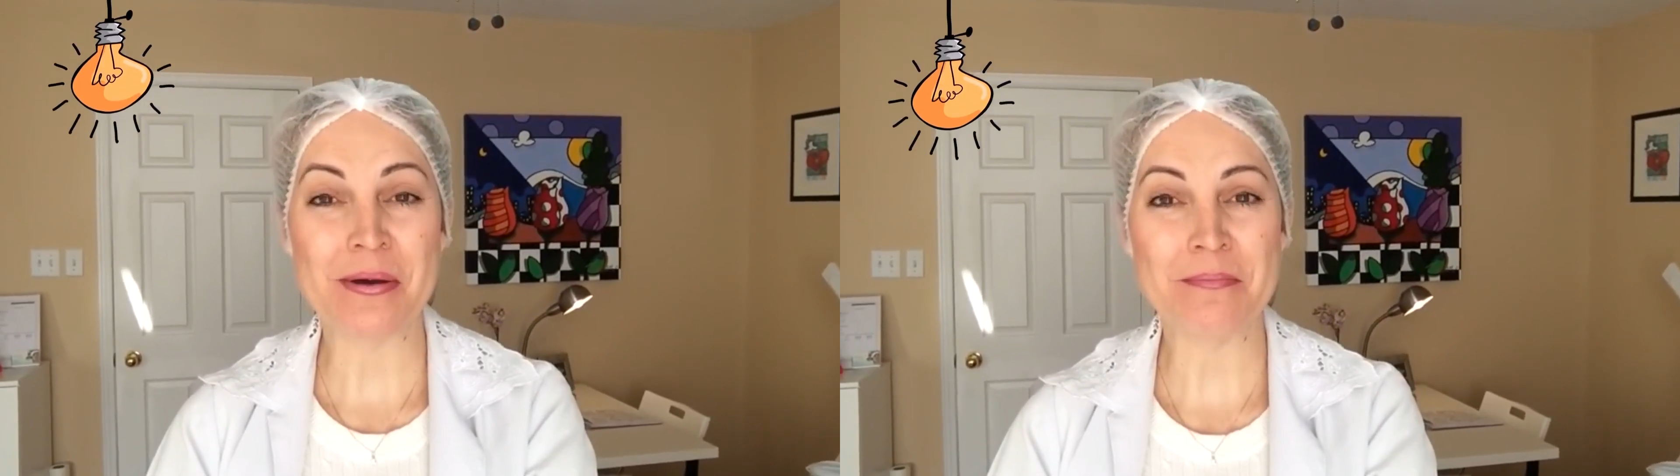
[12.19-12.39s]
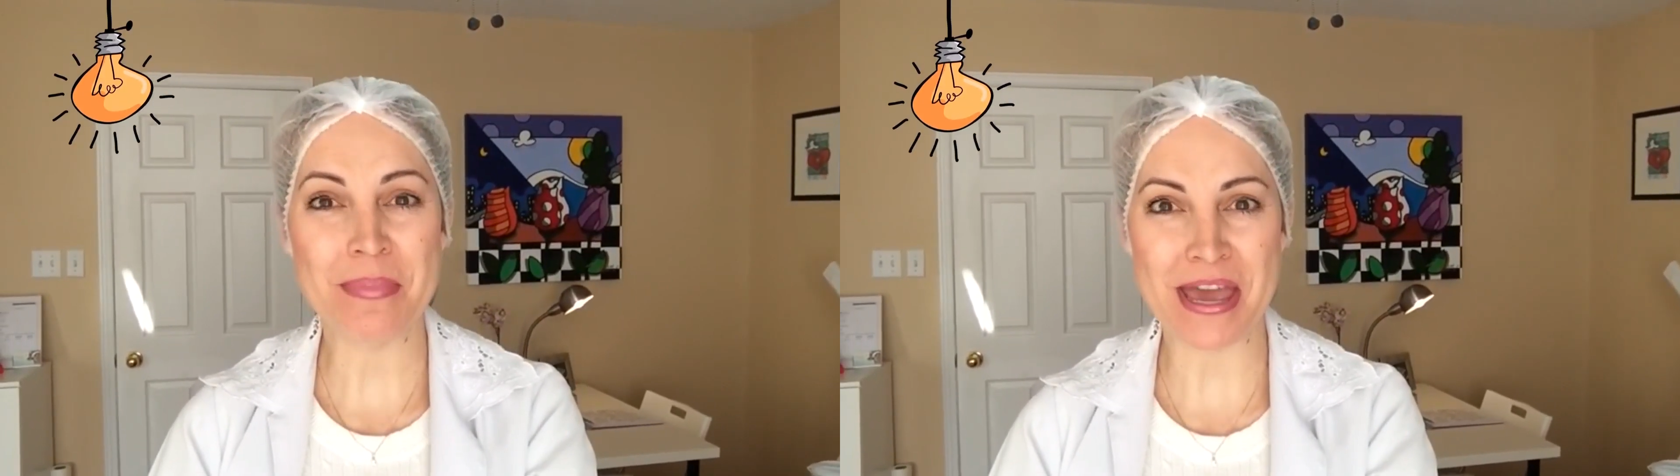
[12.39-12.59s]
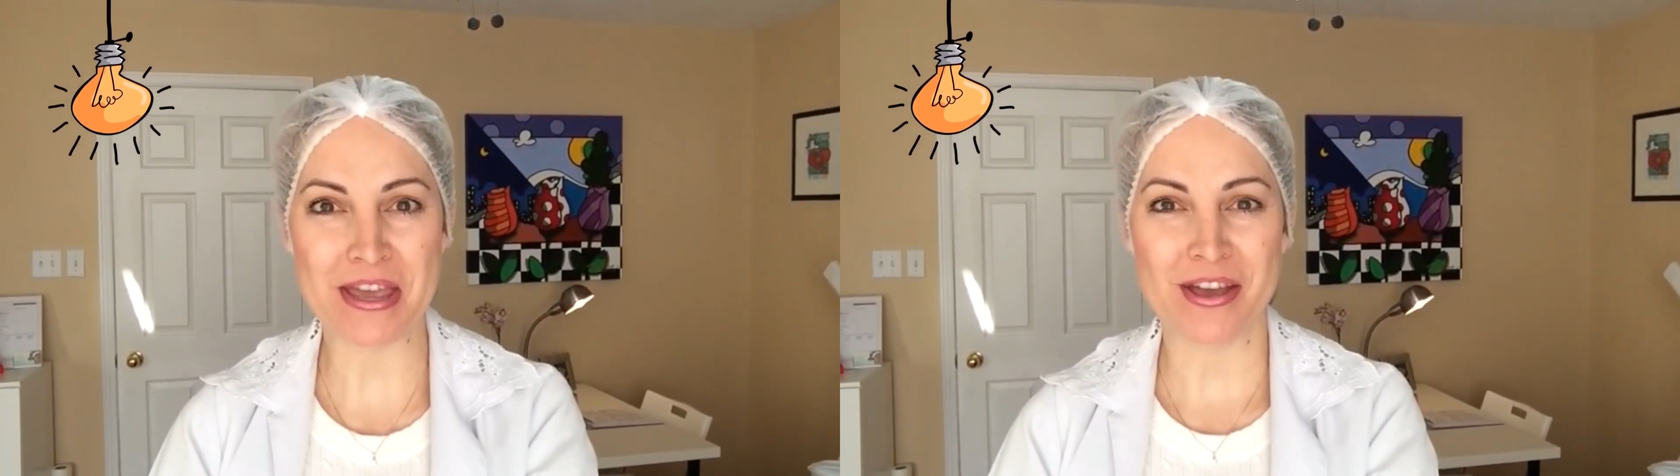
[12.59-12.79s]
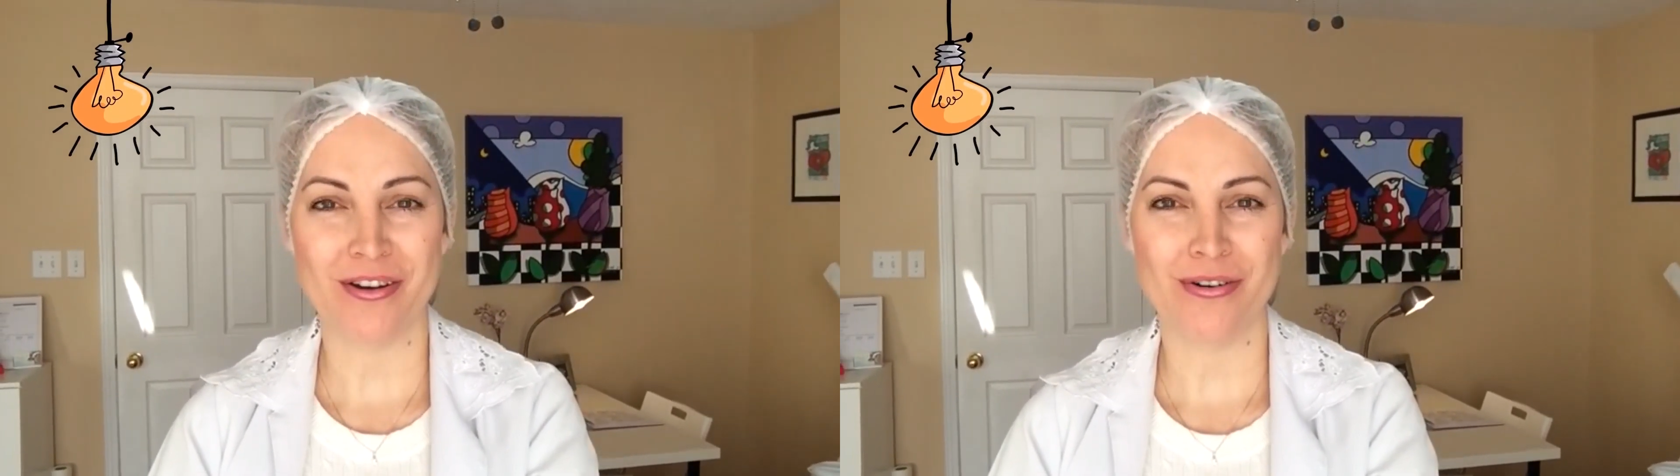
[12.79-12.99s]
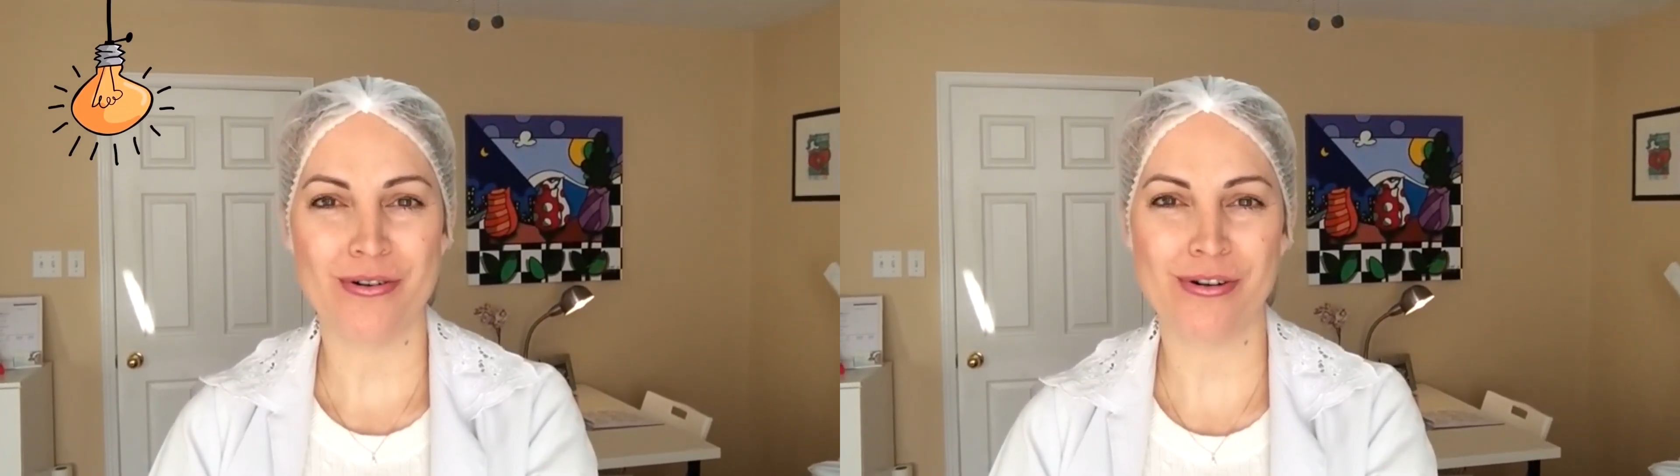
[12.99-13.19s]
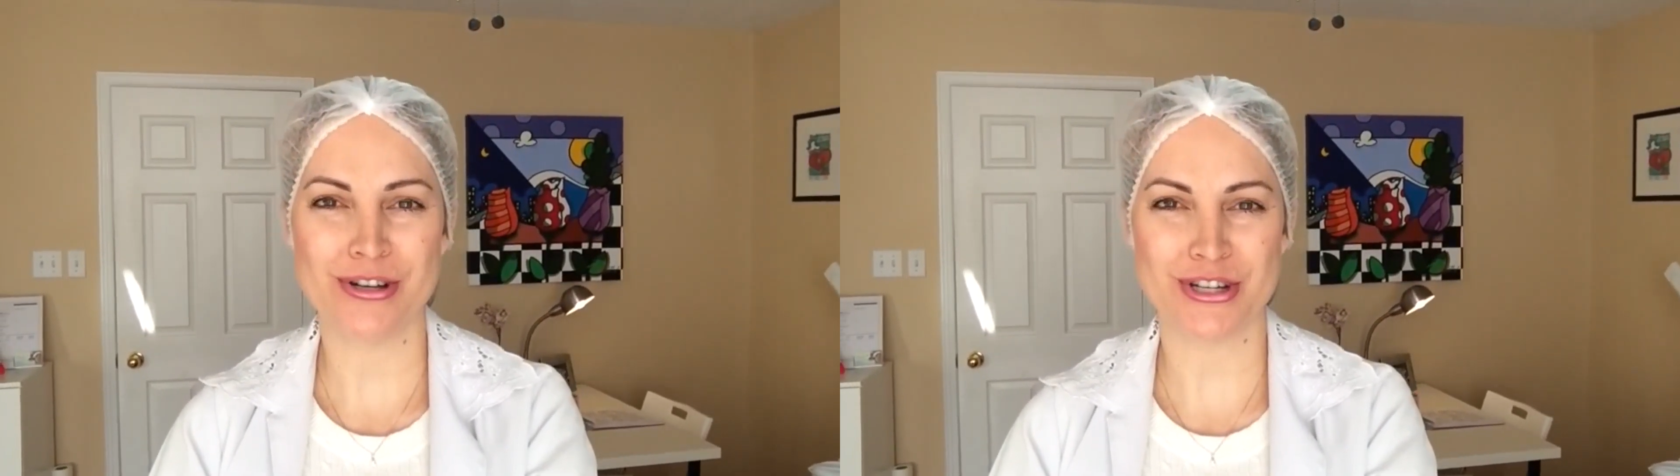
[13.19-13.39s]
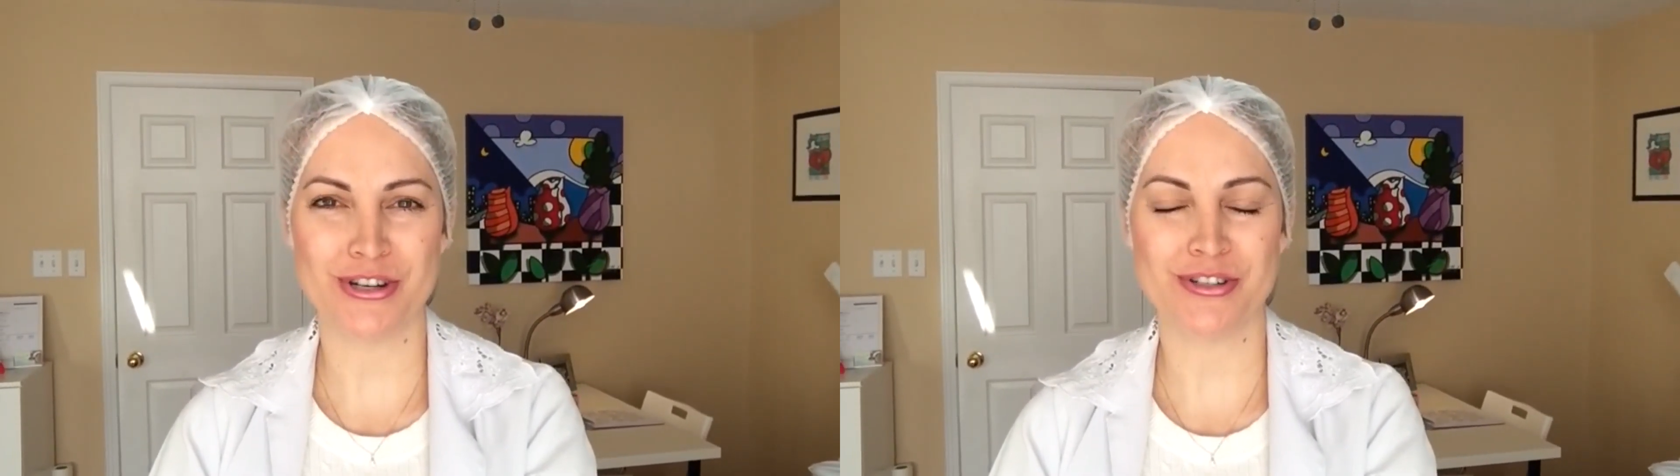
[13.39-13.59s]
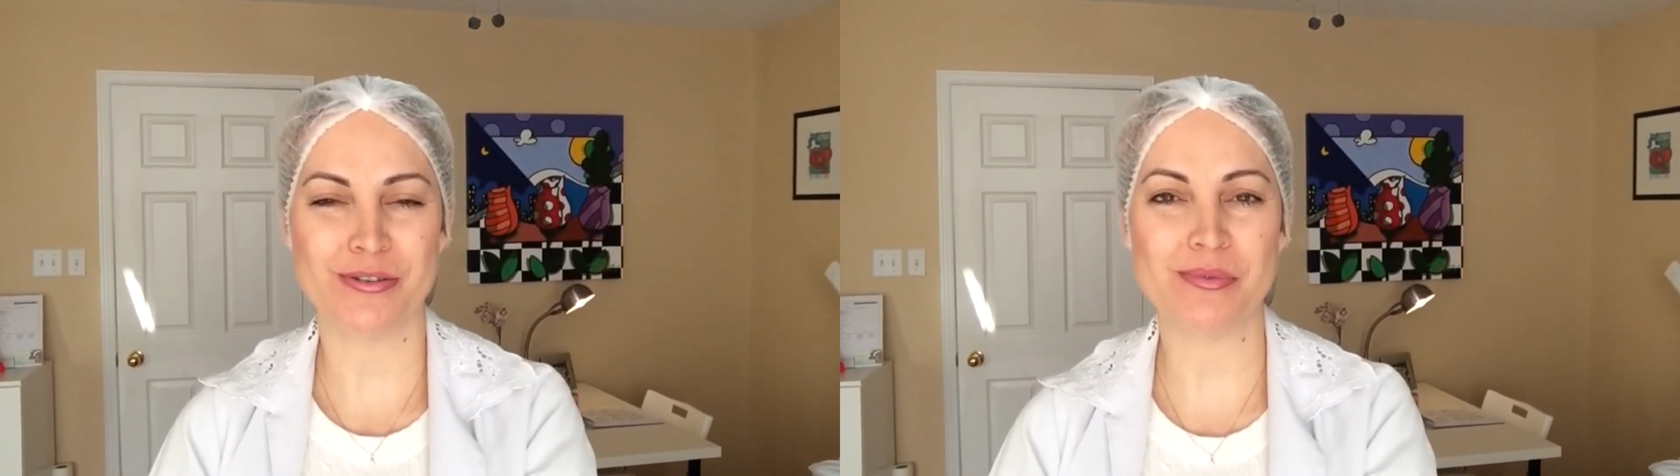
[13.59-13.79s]
Bem, hoje
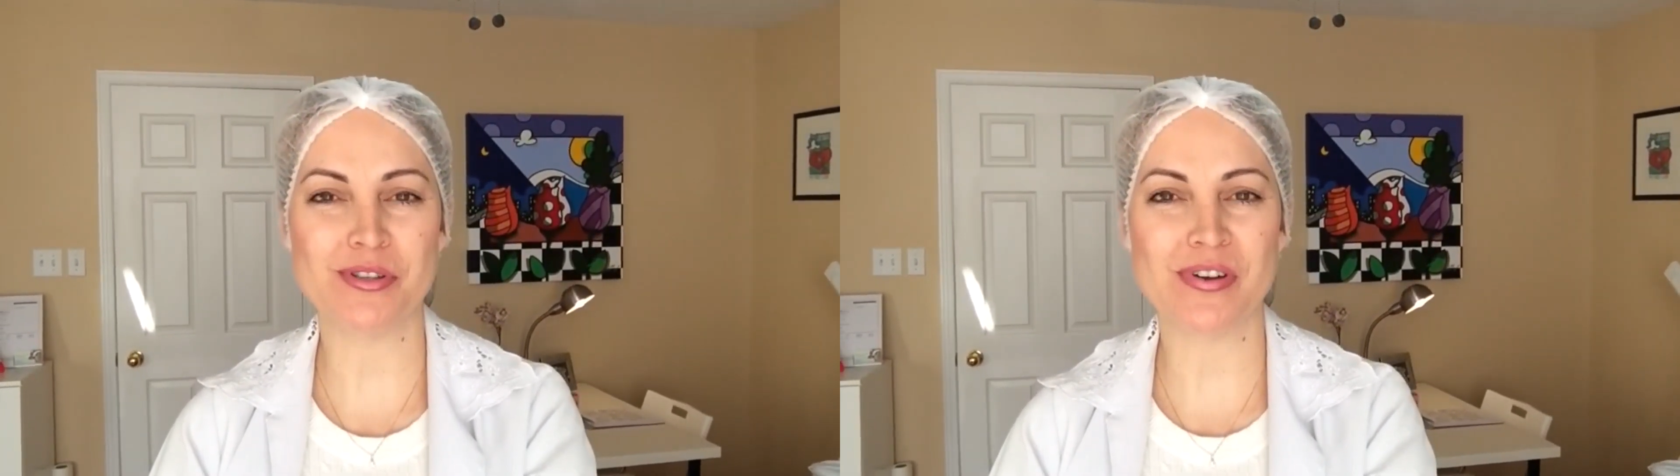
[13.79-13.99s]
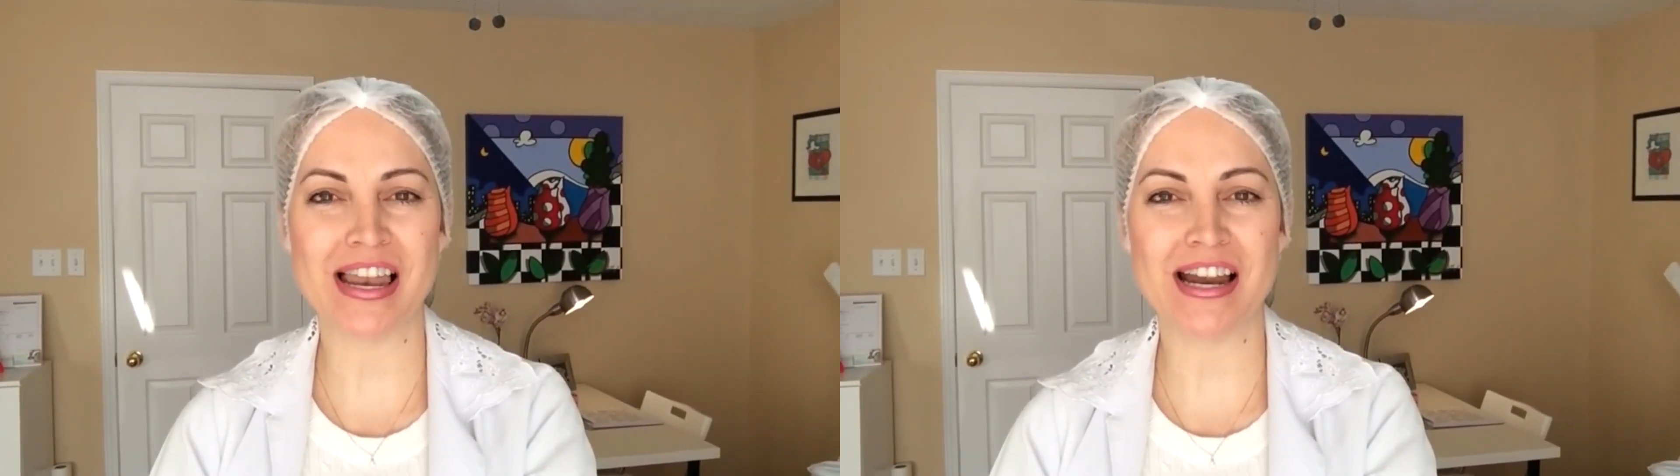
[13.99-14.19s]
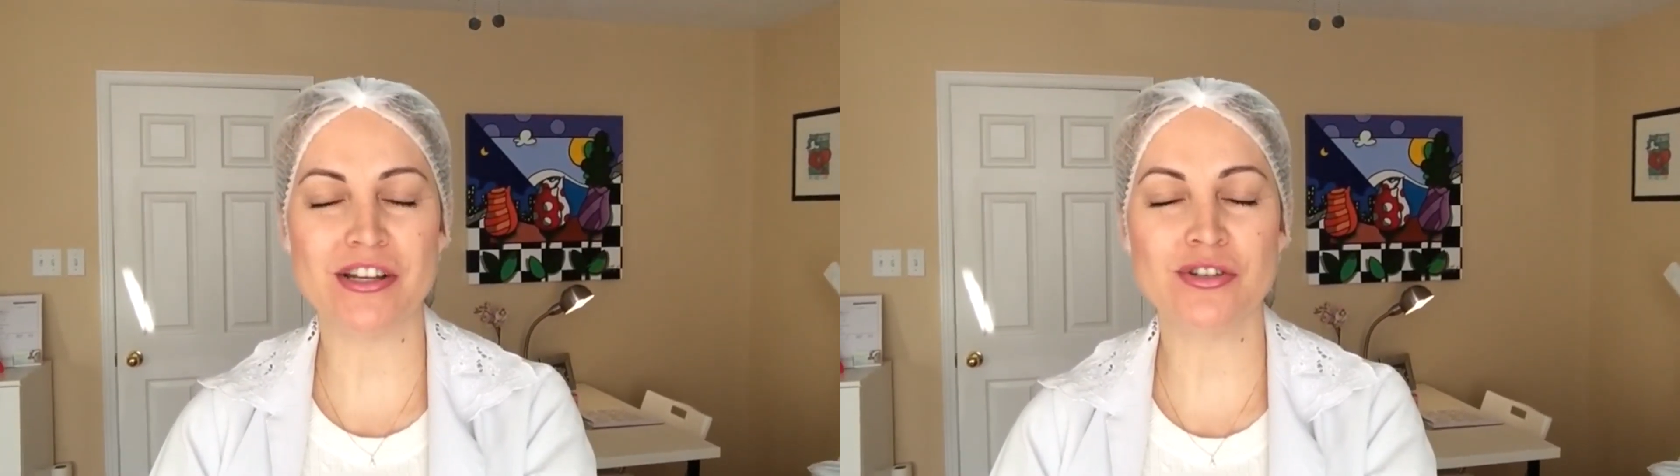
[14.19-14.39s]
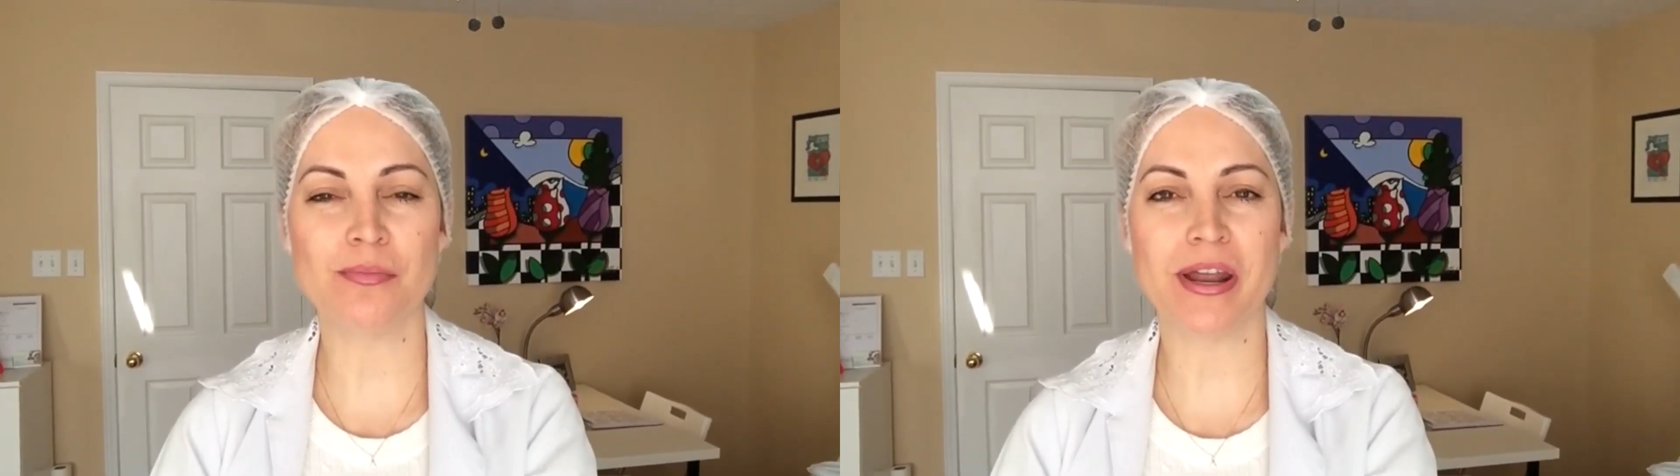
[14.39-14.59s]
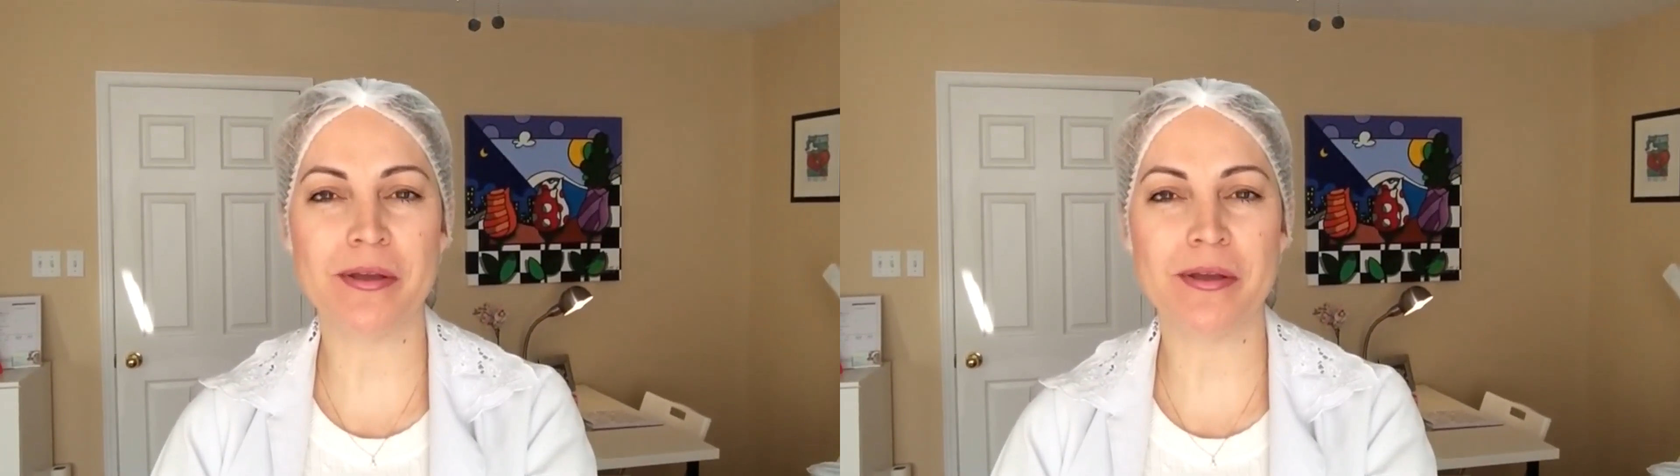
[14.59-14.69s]
nós vamos falar sobre